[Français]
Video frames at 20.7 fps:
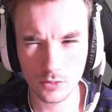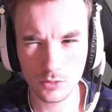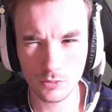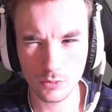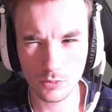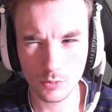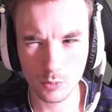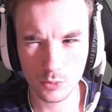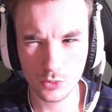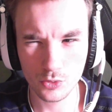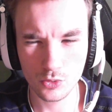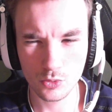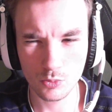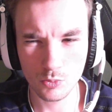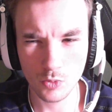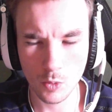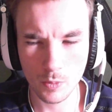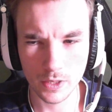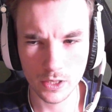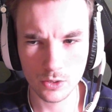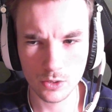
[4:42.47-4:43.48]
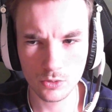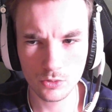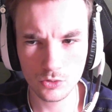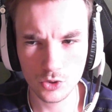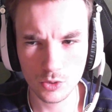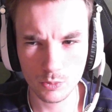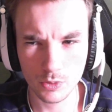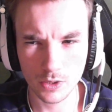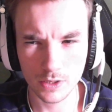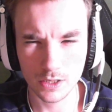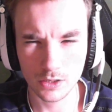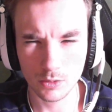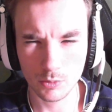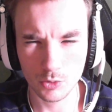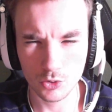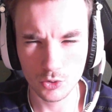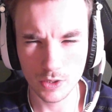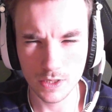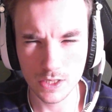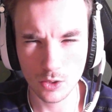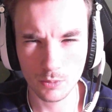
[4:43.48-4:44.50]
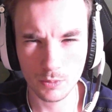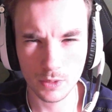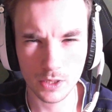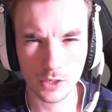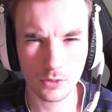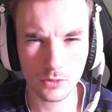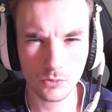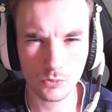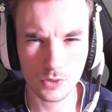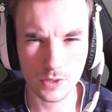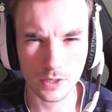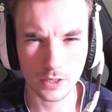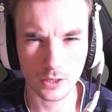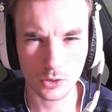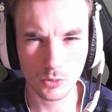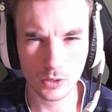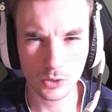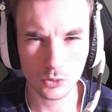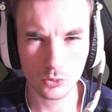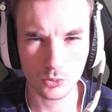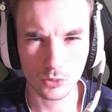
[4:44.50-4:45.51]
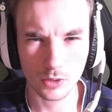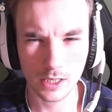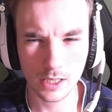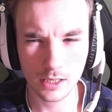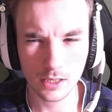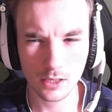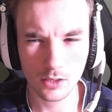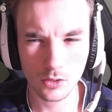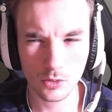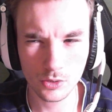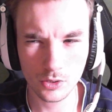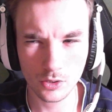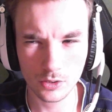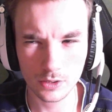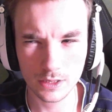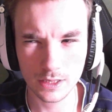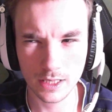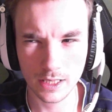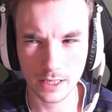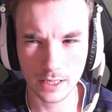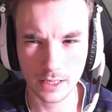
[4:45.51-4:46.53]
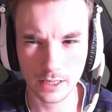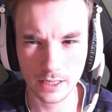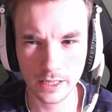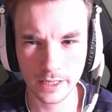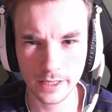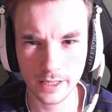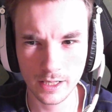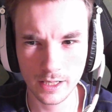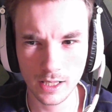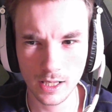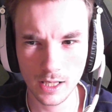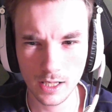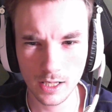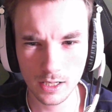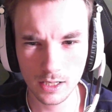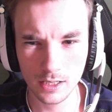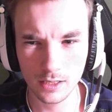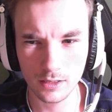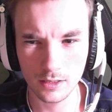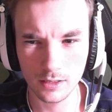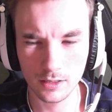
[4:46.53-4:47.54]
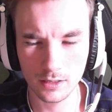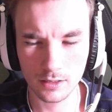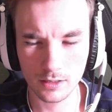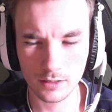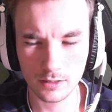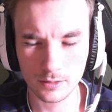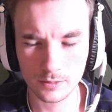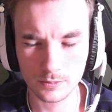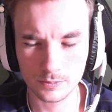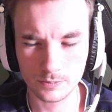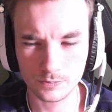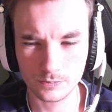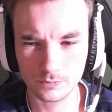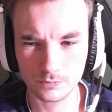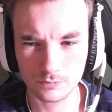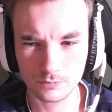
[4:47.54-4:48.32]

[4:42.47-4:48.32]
une plus ou moins au milieu, je sais plus exactement, je que c'est au milieu, vous avez trois tourelles, une anti-aérienne, merde,